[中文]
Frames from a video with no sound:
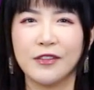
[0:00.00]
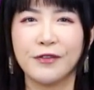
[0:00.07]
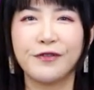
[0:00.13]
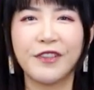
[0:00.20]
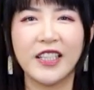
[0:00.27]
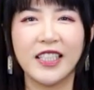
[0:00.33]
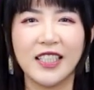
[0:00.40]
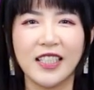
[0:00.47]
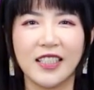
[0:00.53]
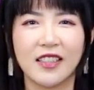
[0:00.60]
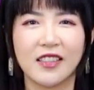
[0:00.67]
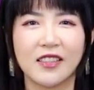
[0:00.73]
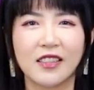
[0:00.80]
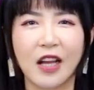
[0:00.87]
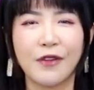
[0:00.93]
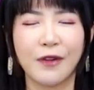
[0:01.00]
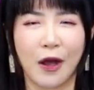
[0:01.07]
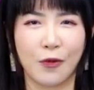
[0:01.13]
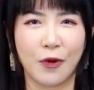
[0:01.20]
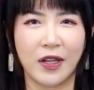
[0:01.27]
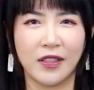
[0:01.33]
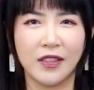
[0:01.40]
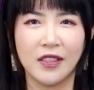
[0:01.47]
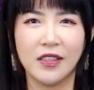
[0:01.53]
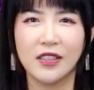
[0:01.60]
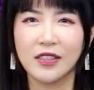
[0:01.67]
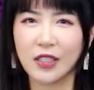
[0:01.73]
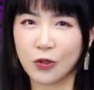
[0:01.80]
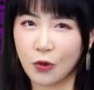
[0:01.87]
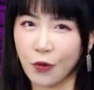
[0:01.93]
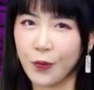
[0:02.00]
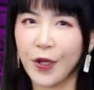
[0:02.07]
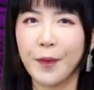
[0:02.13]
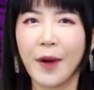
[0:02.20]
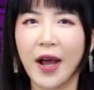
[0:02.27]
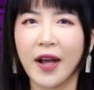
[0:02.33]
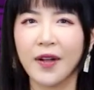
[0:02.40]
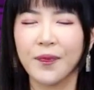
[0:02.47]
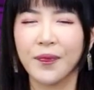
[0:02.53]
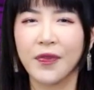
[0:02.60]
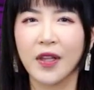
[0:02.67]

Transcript: 非裔当法官，这公平吧？